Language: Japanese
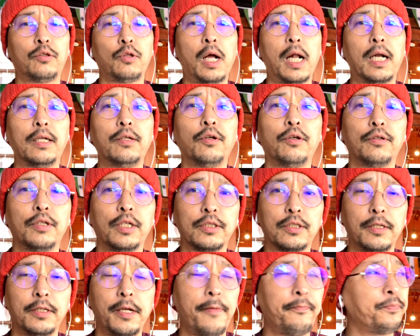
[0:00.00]
と晴れのようで
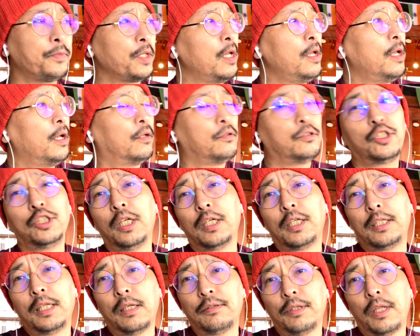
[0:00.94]
すね。うちへ
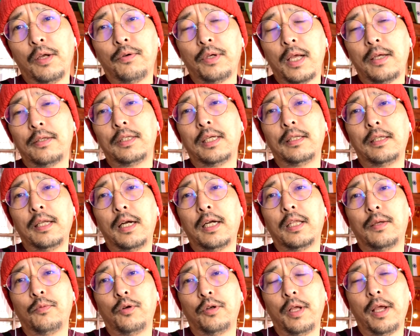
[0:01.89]
来てる、ね、お客さんの中
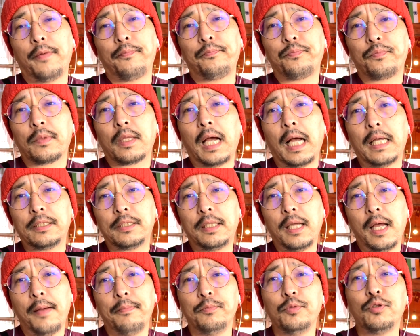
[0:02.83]
でもね、明
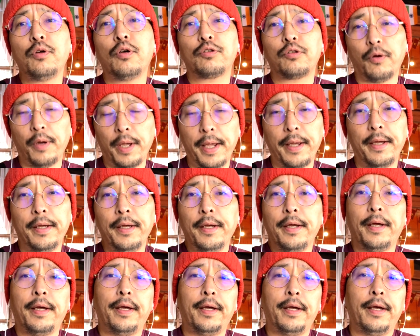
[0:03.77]
日、室戸へ、
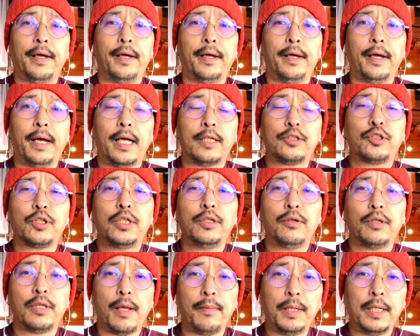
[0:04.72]
えー、初日
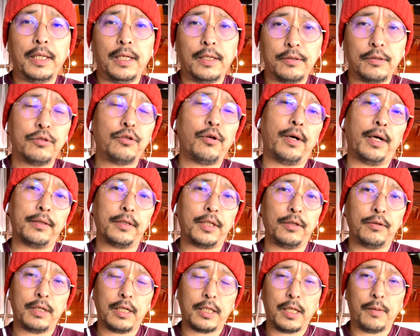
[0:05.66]
の出見に行くとかって
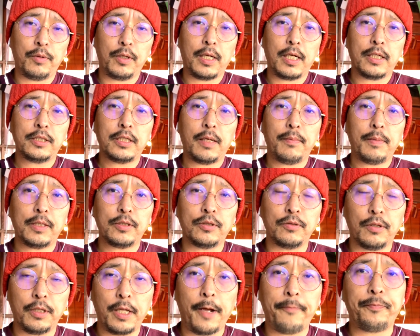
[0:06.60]
いう方もいらっしゃいます
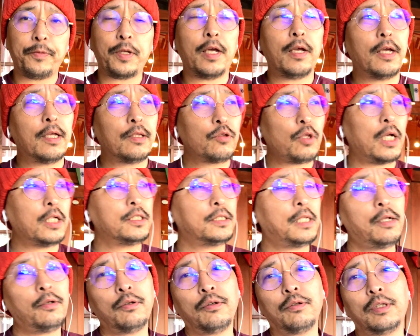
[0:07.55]
ので、えー、と明日
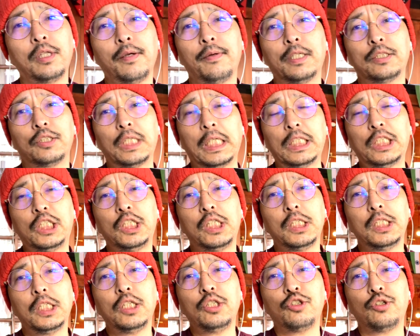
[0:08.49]
の予定はですね、し
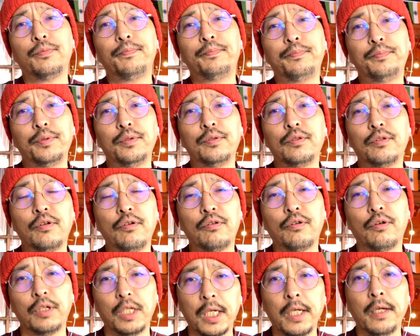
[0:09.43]
ちじじゅっぷん
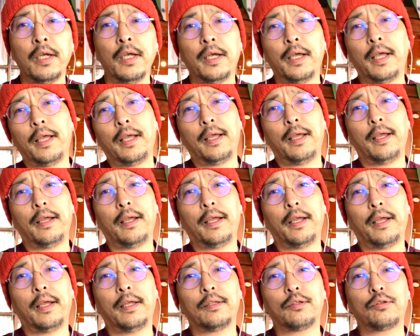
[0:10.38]
頃に、
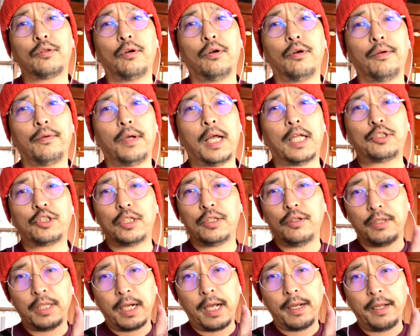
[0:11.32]
えー、と初日
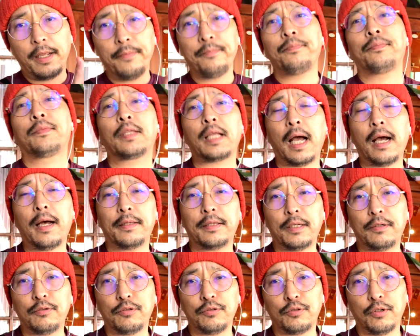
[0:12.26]
の出がね、上がっ
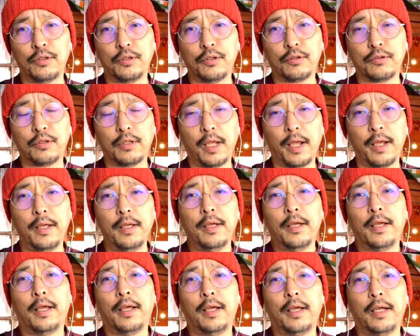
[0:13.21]
てくるということで、
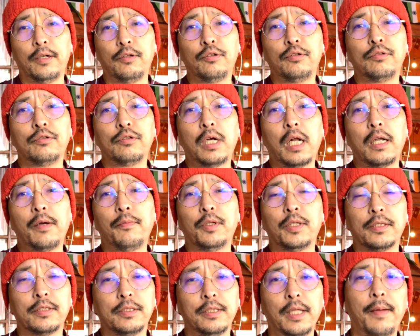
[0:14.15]
えー、ルルルからも
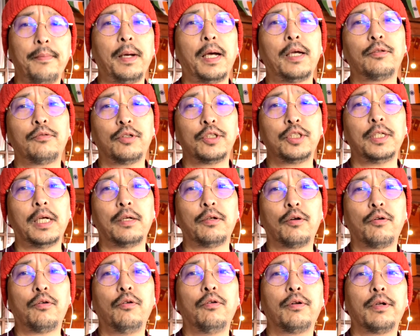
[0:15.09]
ですね、毎年あ
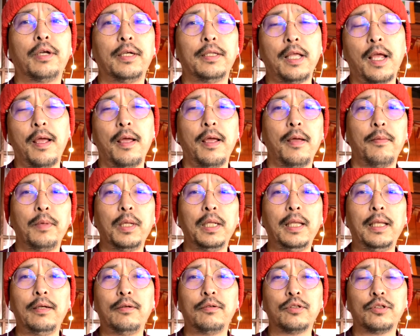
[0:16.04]
の恒例で、えー、見
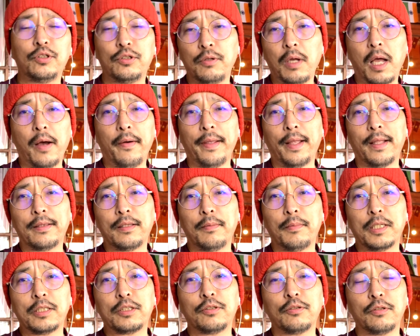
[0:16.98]
に行くツアーをやって
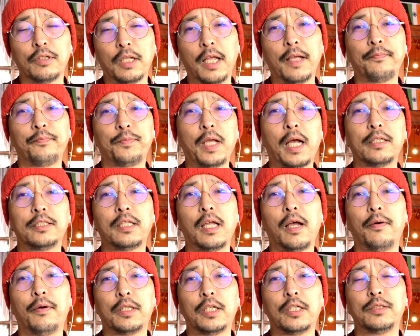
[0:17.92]
ますのでね、明日
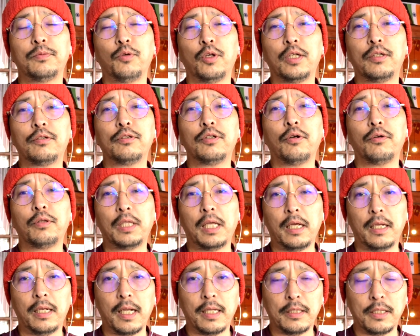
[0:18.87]
私も行く予
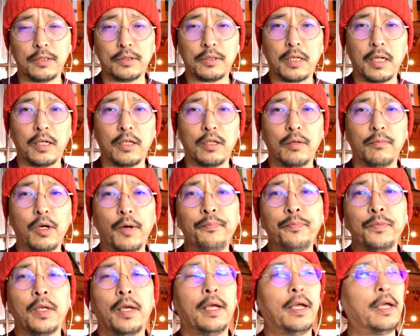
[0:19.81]
定なんですけれども、
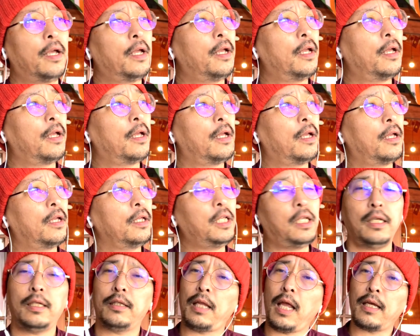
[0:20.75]
えー、
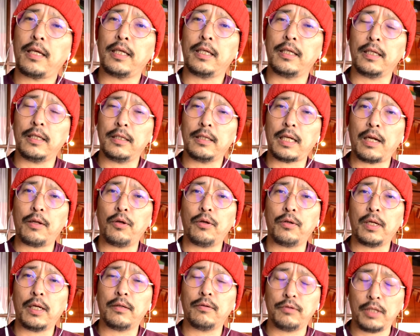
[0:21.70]
いい天気なよ
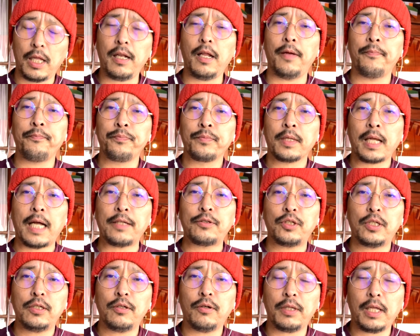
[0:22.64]
うなのでね、
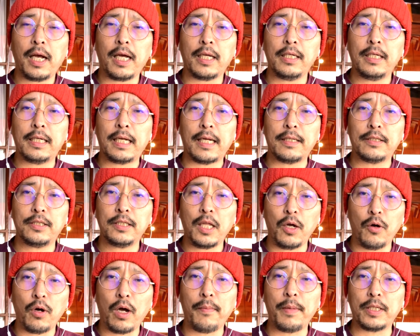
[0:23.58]
初日の出がいい感じ
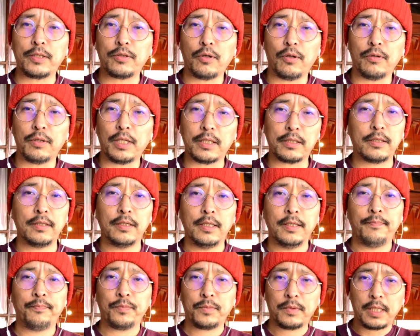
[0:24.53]
で拝めそうです。
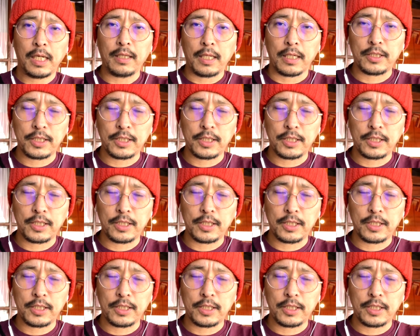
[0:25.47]
ただ